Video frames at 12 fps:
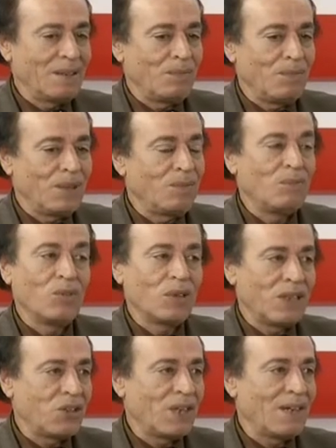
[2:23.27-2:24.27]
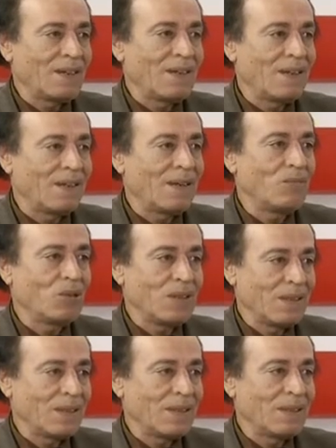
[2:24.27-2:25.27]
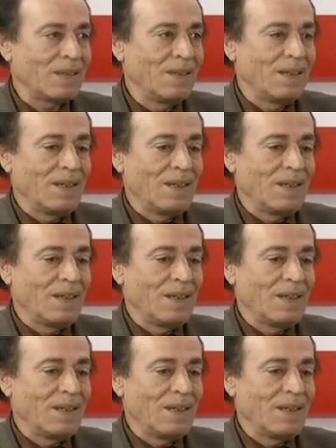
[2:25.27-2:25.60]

بمواجهه هذا المخطط